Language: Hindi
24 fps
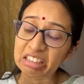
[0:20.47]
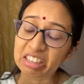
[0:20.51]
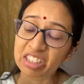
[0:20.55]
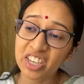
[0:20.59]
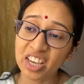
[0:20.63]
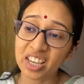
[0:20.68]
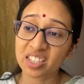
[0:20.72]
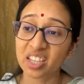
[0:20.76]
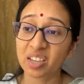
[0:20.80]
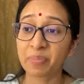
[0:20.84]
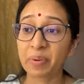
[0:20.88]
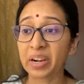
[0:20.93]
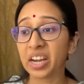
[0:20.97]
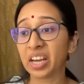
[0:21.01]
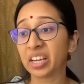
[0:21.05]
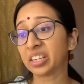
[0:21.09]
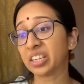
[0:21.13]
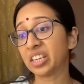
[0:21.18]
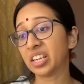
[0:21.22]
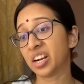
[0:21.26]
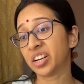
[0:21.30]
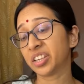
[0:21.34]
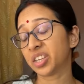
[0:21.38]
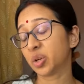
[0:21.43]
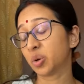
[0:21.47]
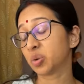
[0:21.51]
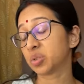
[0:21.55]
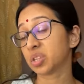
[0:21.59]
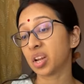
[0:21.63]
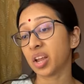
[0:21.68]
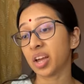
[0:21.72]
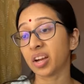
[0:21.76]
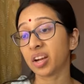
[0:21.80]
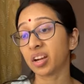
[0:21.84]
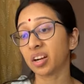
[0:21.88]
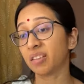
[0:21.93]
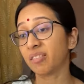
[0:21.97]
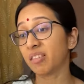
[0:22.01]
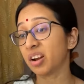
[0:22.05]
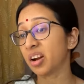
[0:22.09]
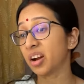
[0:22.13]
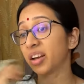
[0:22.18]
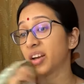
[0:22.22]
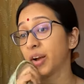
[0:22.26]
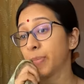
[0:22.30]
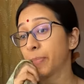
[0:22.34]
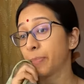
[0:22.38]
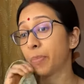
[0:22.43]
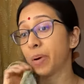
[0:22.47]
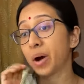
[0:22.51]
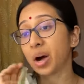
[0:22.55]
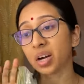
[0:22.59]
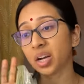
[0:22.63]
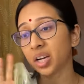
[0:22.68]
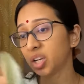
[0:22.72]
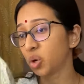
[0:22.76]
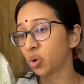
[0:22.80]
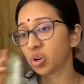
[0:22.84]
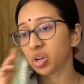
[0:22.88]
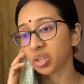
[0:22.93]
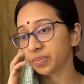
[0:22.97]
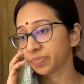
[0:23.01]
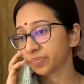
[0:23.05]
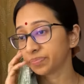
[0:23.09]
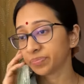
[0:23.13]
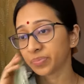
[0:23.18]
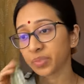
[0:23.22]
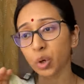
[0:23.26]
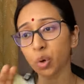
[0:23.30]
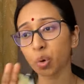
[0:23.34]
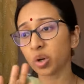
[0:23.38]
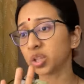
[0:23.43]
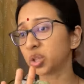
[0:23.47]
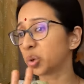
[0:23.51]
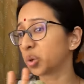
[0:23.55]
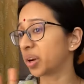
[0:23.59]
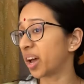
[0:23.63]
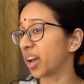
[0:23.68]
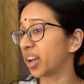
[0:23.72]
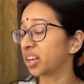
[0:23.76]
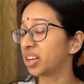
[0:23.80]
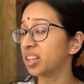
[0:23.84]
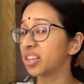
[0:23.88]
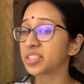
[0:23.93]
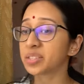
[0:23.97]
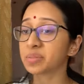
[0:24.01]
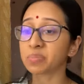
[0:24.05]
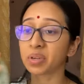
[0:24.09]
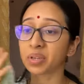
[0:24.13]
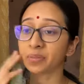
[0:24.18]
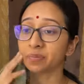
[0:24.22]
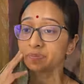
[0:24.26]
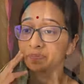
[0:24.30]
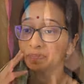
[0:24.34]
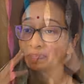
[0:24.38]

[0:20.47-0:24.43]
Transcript: इस जैसी बेढंगी लड़की को सिलेक्ट करने वाला लड़का पागल ही होगा कोई दो राय नहीं